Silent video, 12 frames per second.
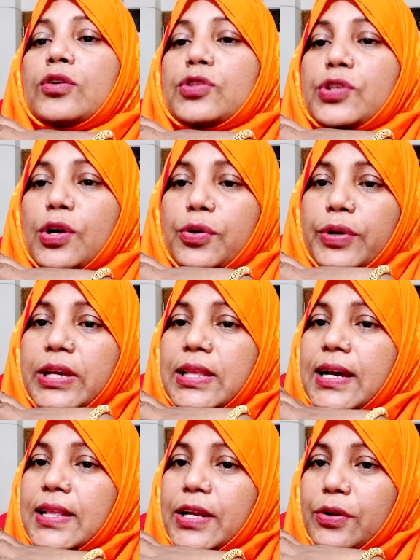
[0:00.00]
যখনই
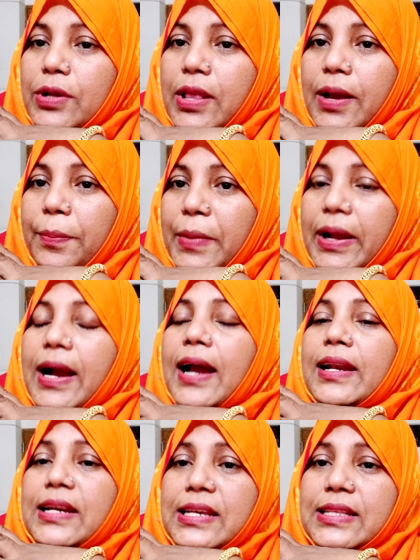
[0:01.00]
তাদের কথা আপনি
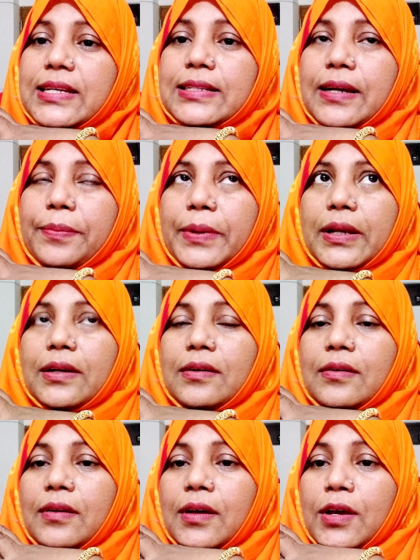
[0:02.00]
কানে নিতে যাবেন
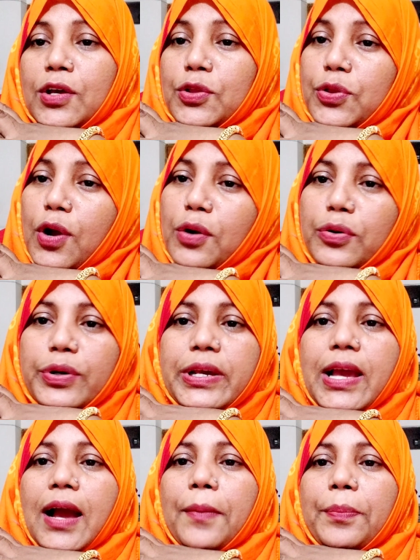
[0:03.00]
তখনই
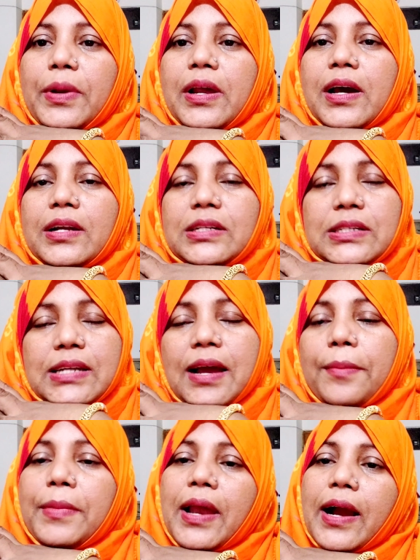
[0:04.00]
আপনি আর
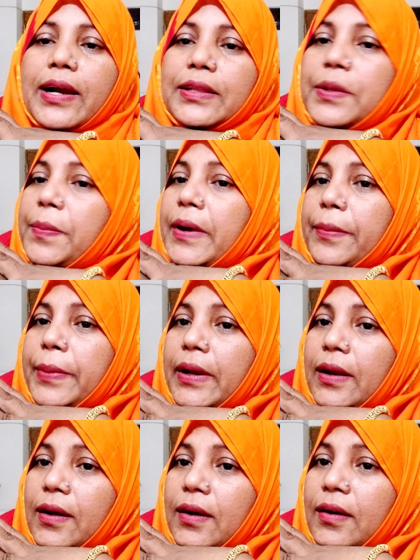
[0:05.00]
সামনে আগাতে পারবেন
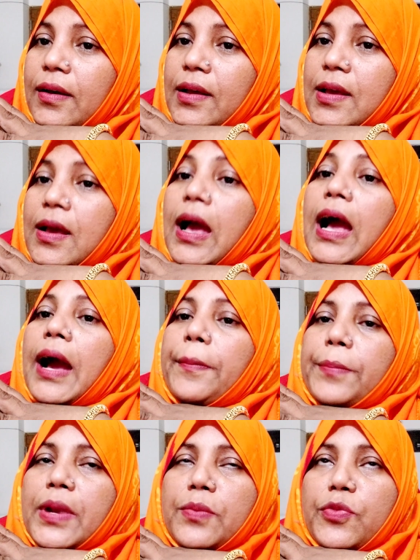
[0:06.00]
না
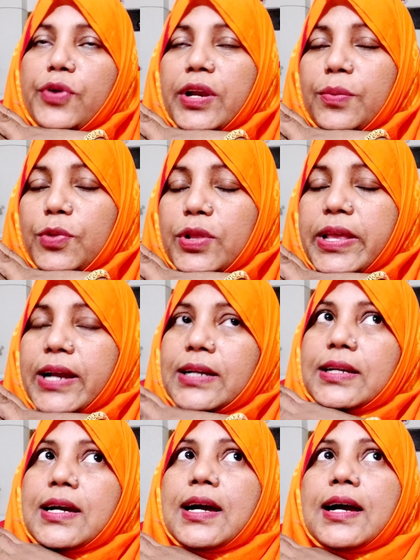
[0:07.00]
আপনার মনের মধ্যে
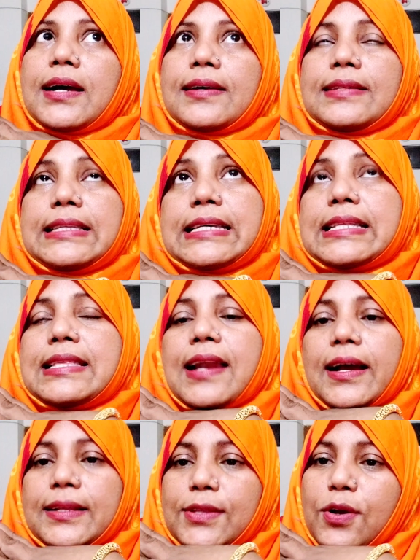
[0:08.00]
একটা জিদ
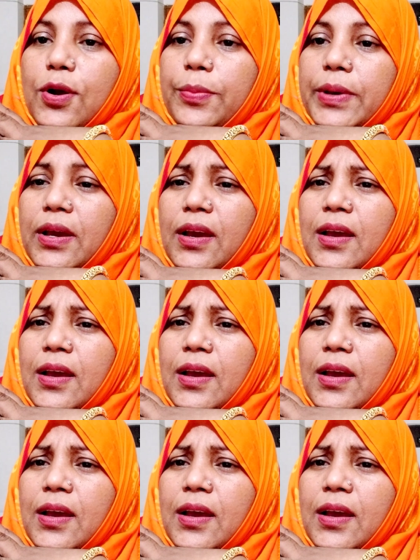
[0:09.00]
রাখতে হবে